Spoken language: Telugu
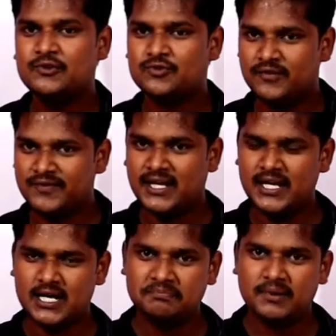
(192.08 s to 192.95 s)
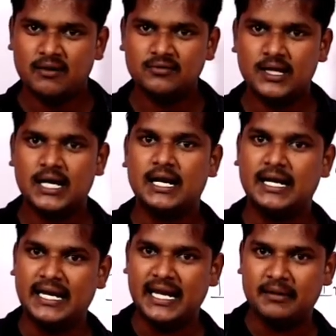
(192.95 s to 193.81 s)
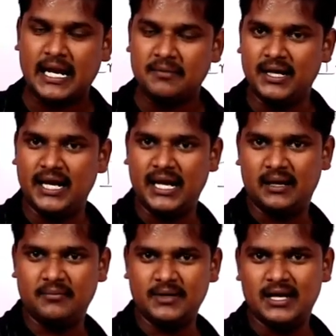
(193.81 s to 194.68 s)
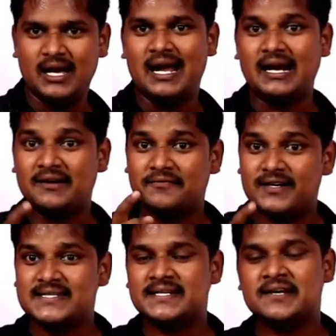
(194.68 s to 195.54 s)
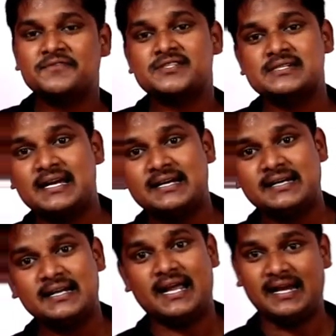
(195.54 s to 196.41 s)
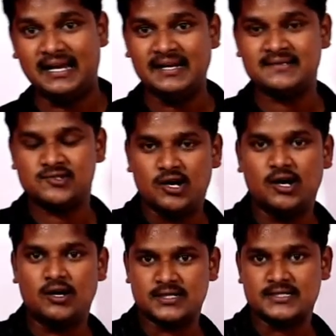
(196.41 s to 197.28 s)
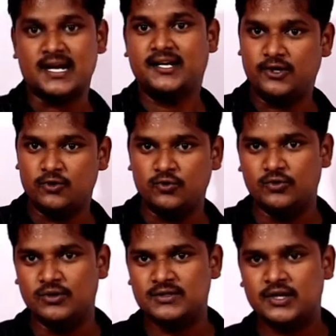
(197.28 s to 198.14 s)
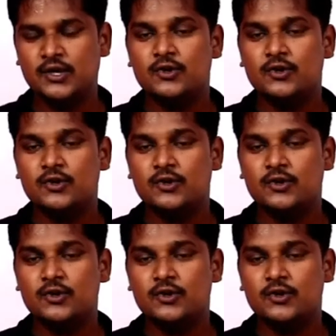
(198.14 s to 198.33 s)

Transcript: సో ఇఫ్ ఎనీ కాంపౌండ్ నే క్యాన్ బి నేమ్డ్ అండర్ వన్ సెట్ ఆఫ్ స్టాండర్డ్ గైడ్లైన్స్ ఆర్ స్టాండర్డ్ రూల్స్